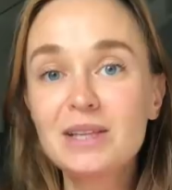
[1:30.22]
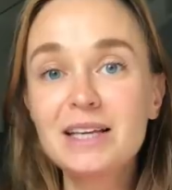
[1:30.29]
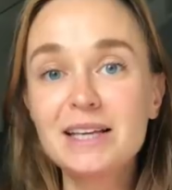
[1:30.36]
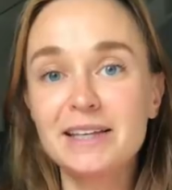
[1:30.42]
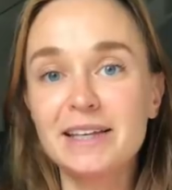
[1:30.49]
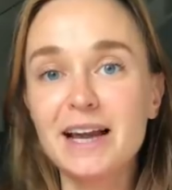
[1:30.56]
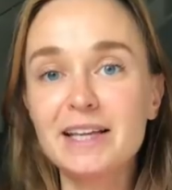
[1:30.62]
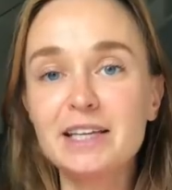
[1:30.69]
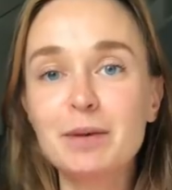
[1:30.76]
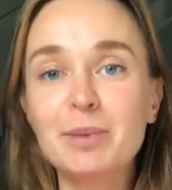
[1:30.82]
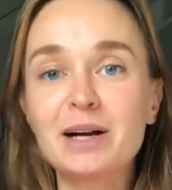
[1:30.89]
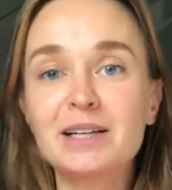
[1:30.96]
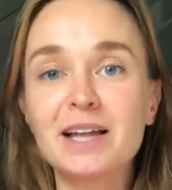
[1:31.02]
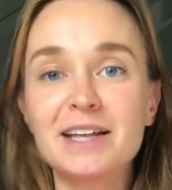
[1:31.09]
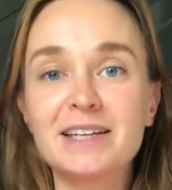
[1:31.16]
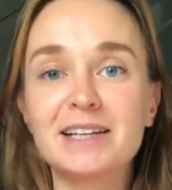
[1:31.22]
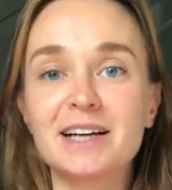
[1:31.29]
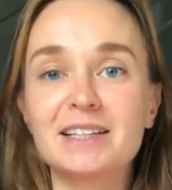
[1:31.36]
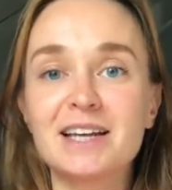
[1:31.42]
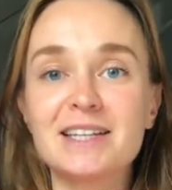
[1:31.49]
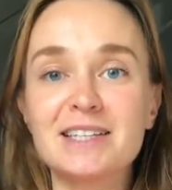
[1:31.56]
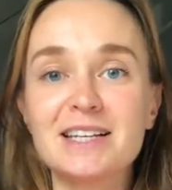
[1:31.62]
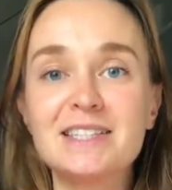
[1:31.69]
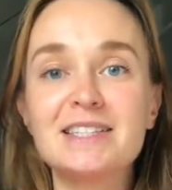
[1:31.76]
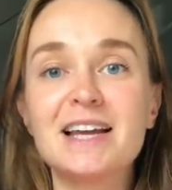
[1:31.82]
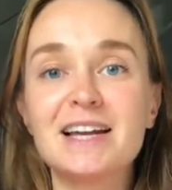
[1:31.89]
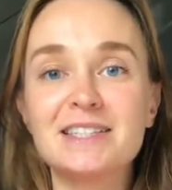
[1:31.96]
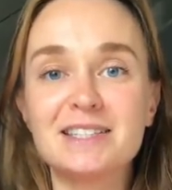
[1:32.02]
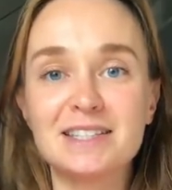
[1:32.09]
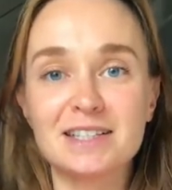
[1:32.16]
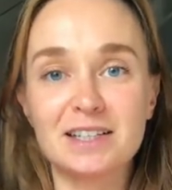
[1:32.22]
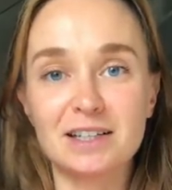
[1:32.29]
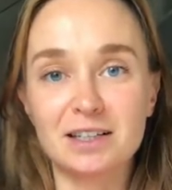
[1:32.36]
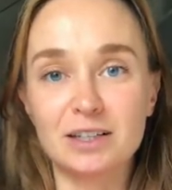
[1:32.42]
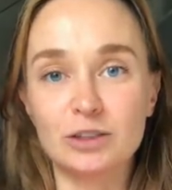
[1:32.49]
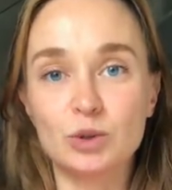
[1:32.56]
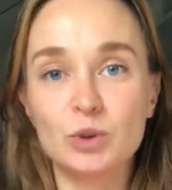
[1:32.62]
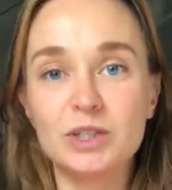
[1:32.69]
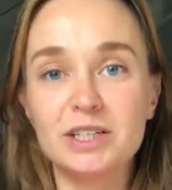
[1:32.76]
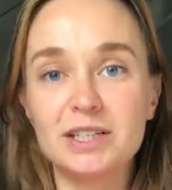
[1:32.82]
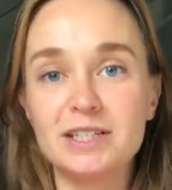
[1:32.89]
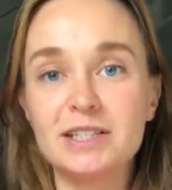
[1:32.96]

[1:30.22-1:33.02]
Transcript: Я не могла никогда заснять а, других